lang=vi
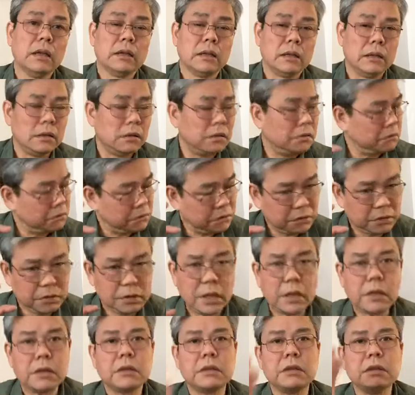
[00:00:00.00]
uh,
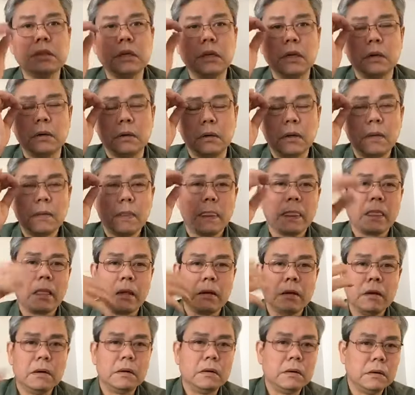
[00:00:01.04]
rất nhiều
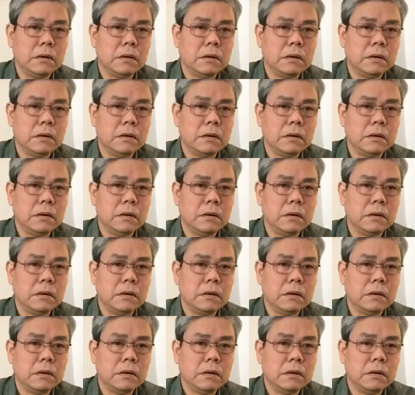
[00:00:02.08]
uh,